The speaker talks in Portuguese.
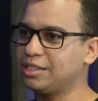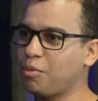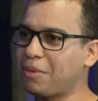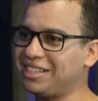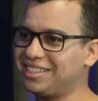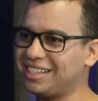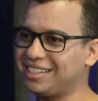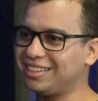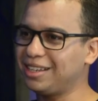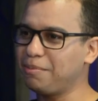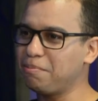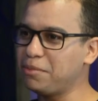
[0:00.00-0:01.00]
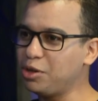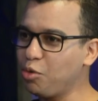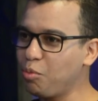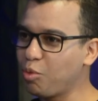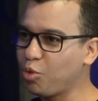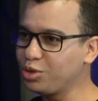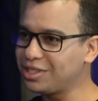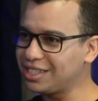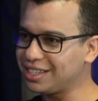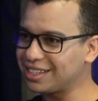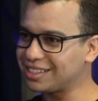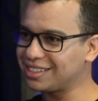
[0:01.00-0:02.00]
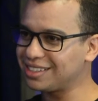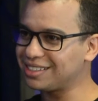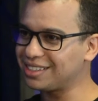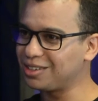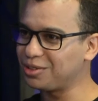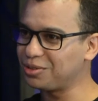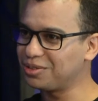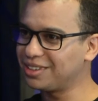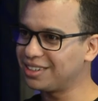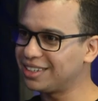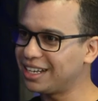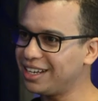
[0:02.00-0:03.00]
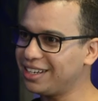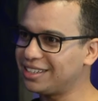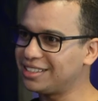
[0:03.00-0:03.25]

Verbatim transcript: que são mais de 60 mil músicas que são né,